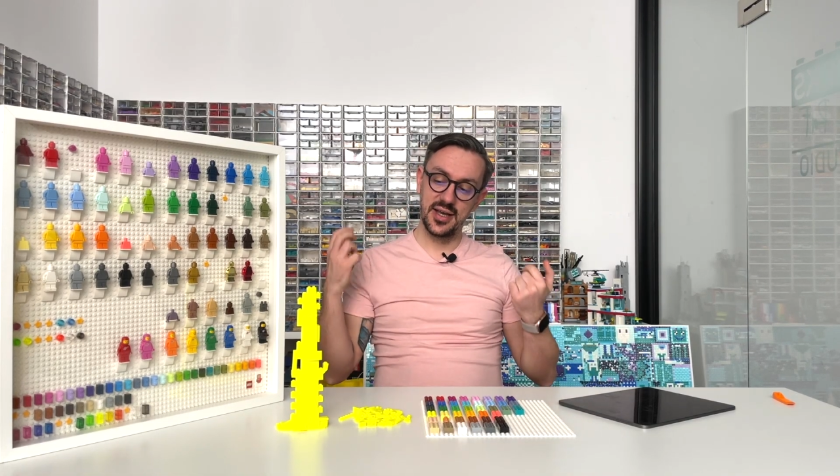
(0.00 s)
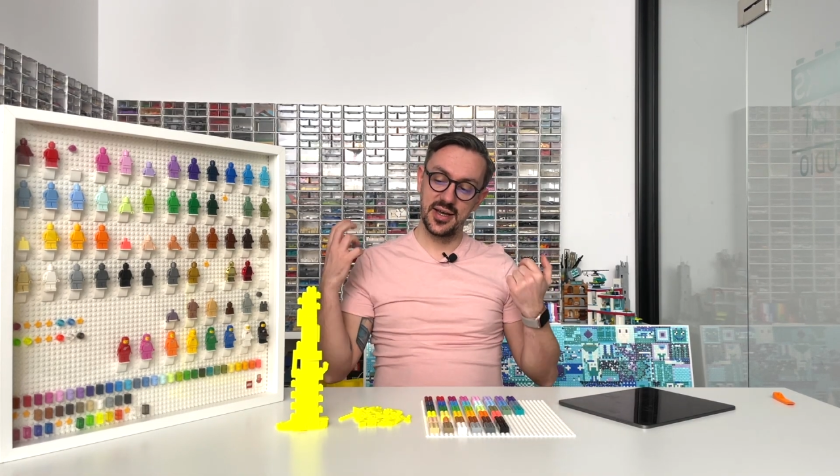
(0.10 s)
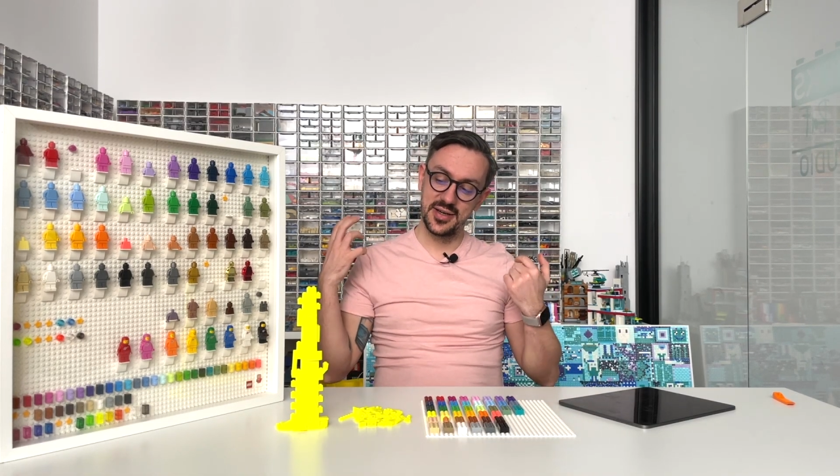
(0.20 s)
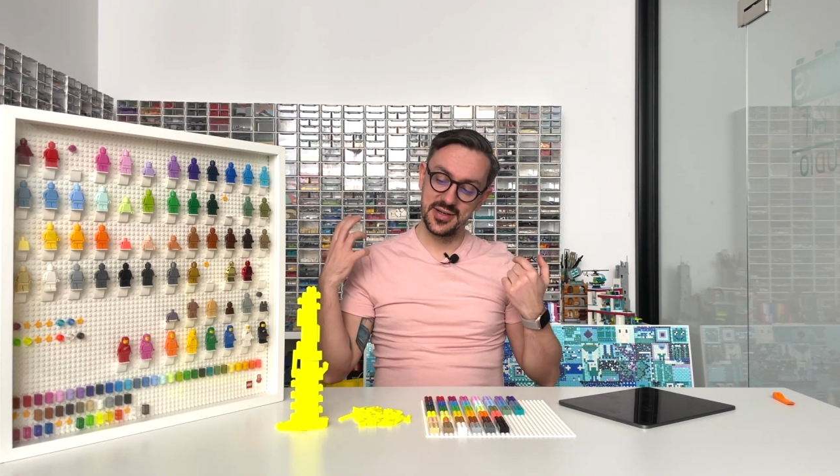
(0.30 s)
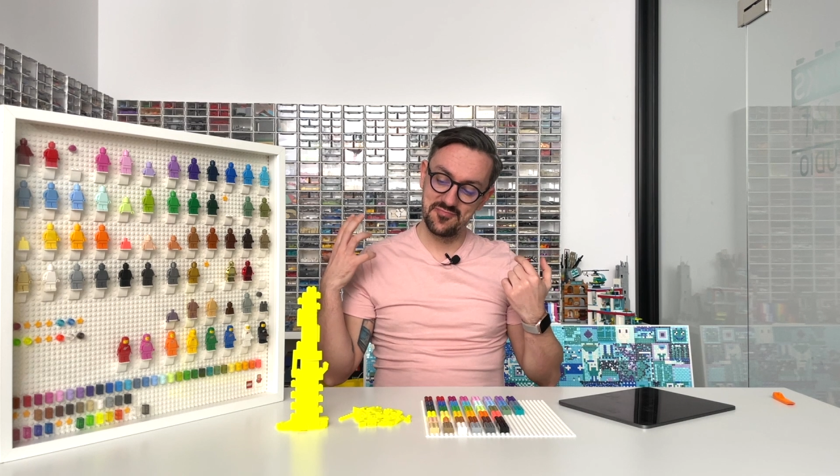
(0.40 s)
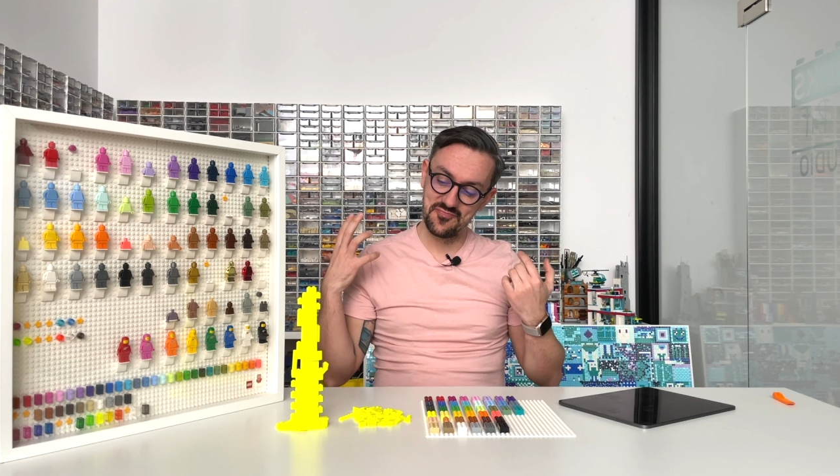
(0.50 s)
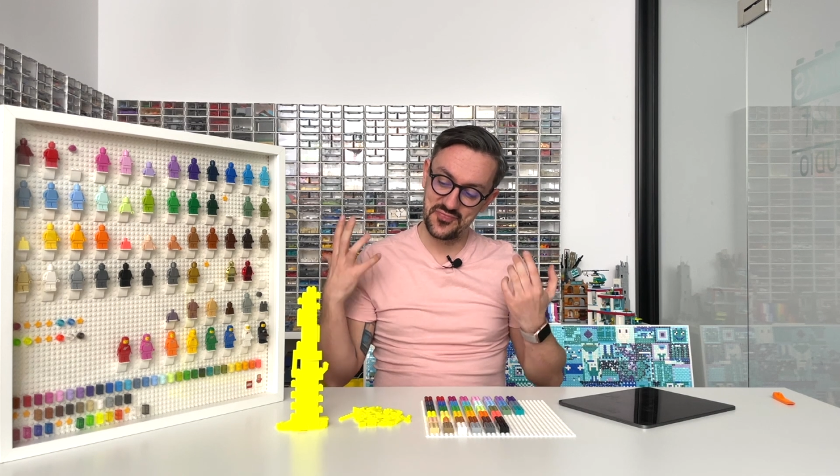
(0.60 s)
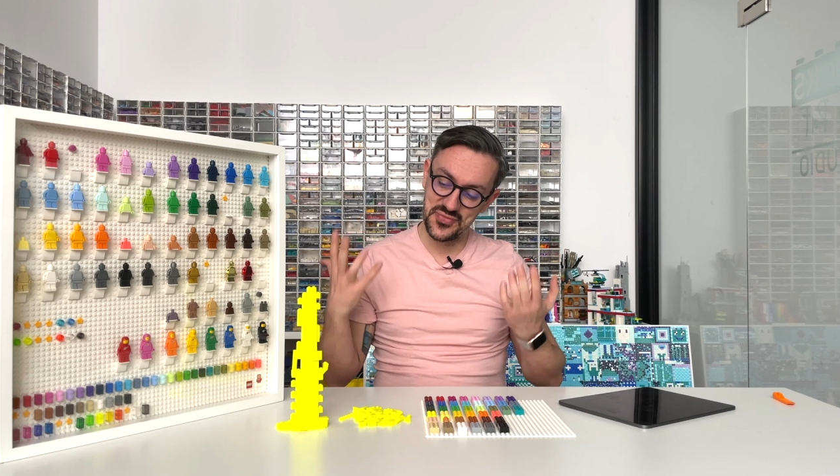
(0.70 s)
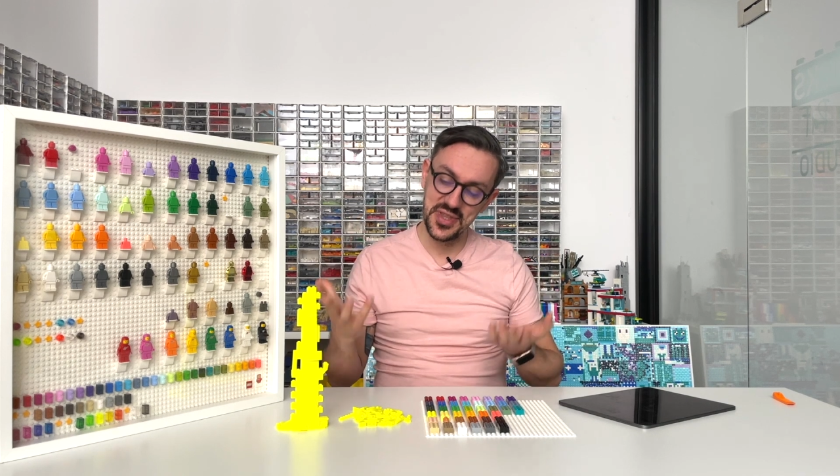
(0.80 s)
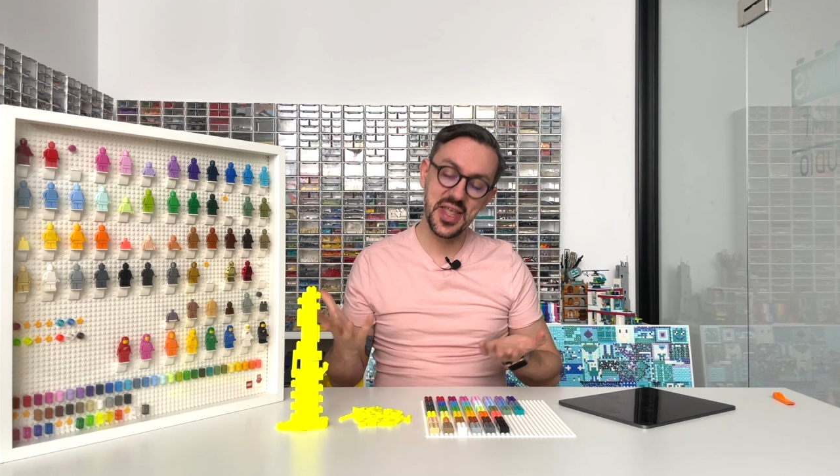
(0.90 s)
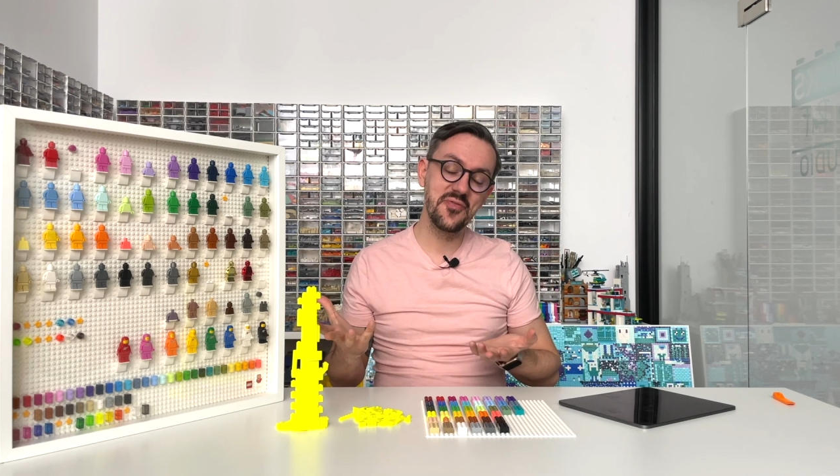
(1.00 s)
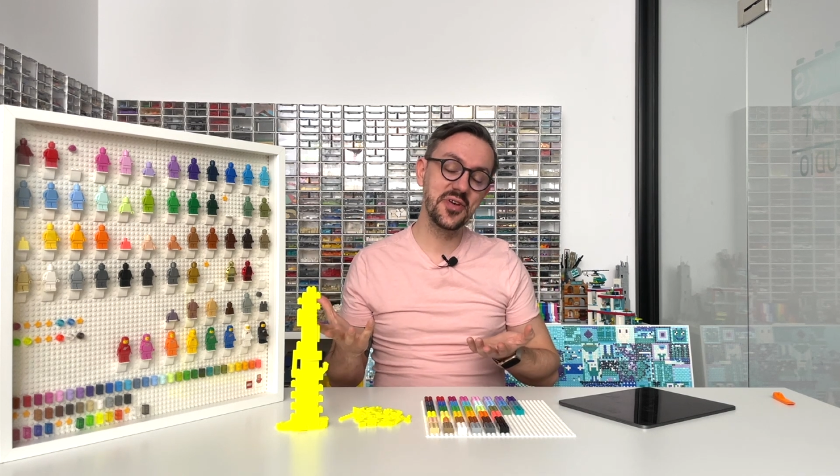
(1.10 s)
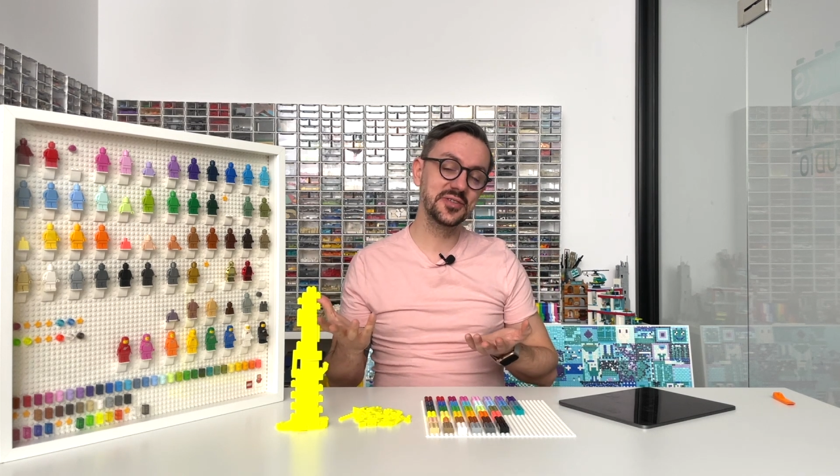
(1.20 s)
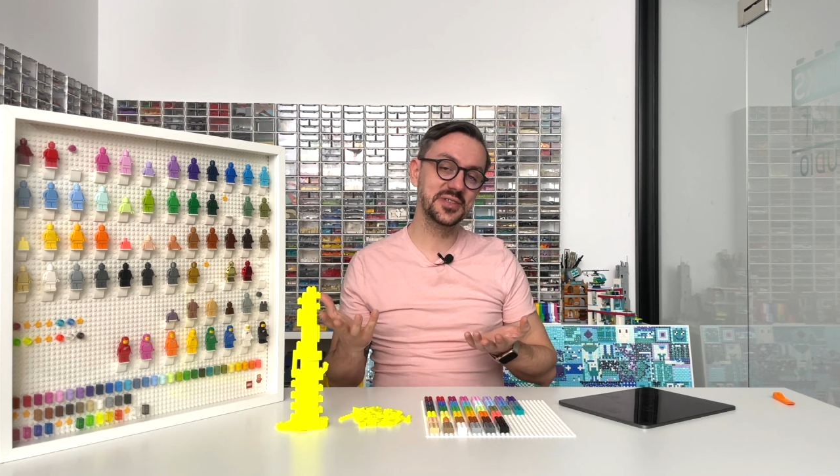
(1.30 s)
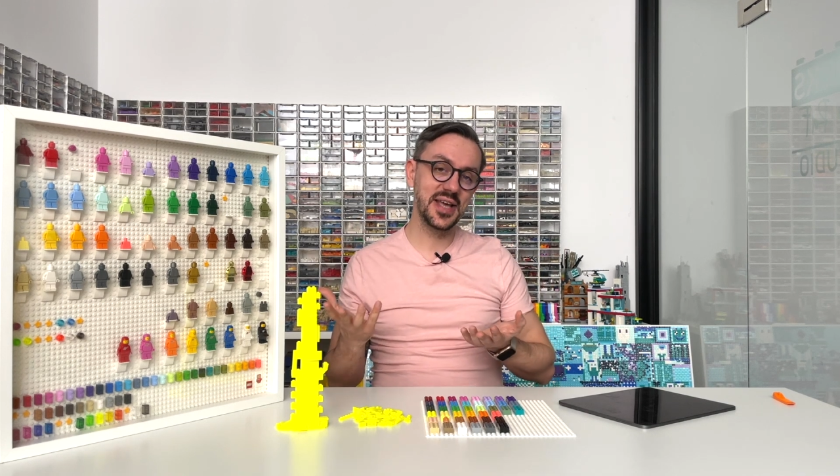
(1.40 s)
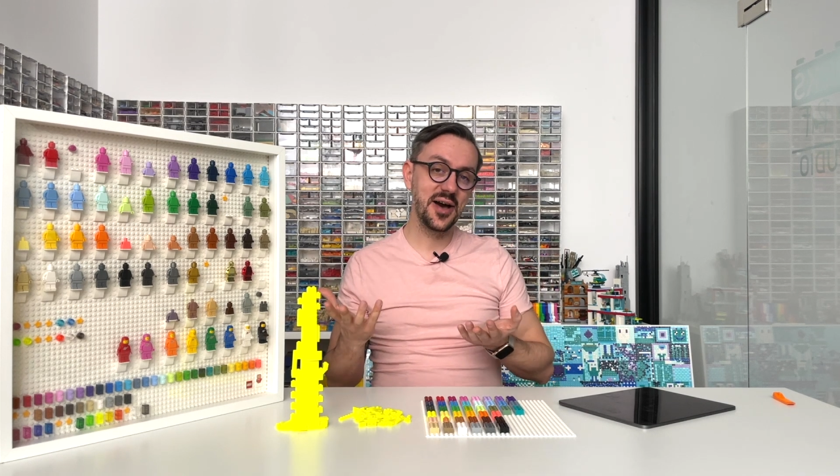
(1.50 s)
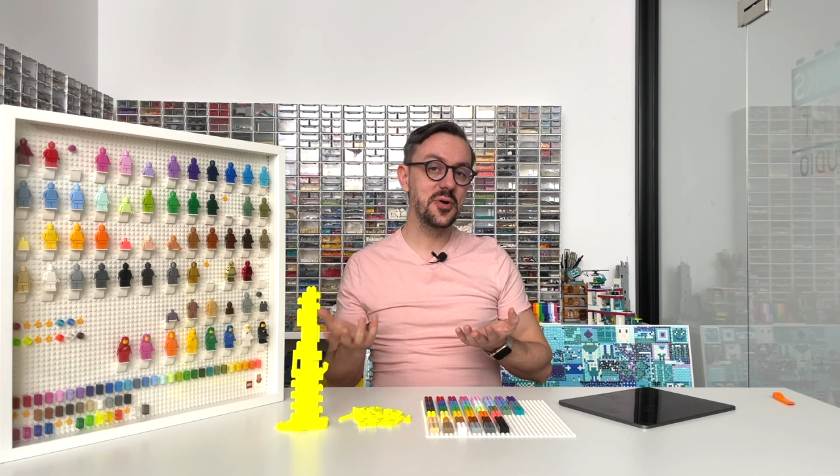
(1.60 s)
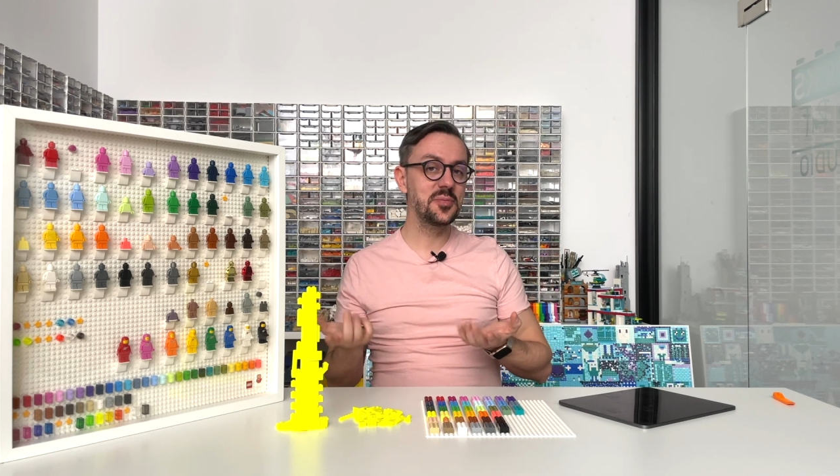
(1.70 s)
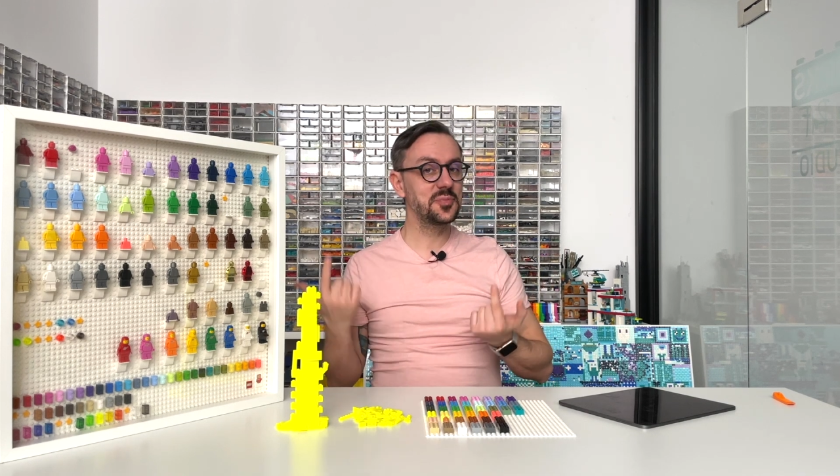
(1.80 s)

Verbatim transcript: E, nawiązałem